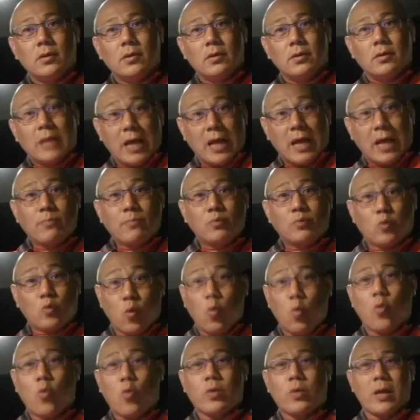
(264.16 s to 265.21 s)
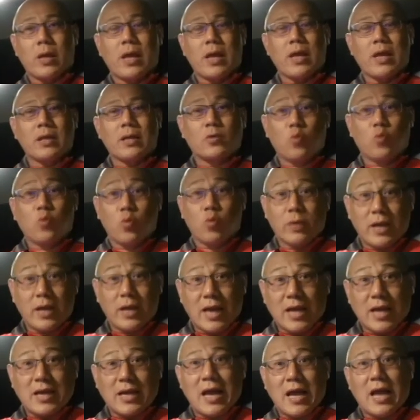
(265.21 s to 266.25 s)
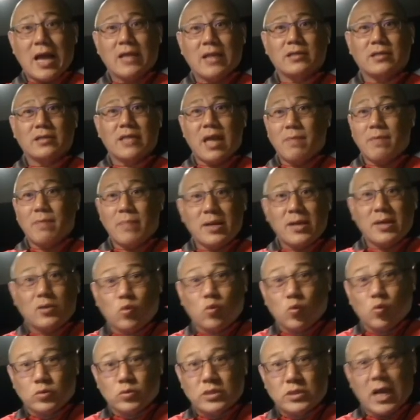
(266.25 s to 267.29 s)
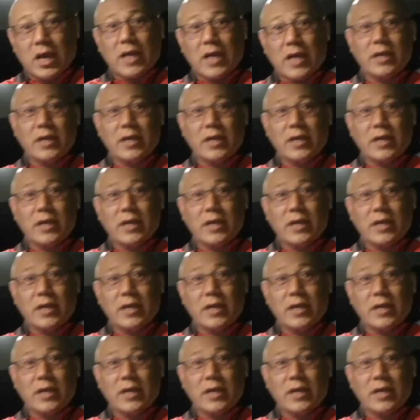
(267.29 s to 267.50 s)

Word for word: นะครับถูกนะถูกในหลักการแต่ไม่ถูกใจ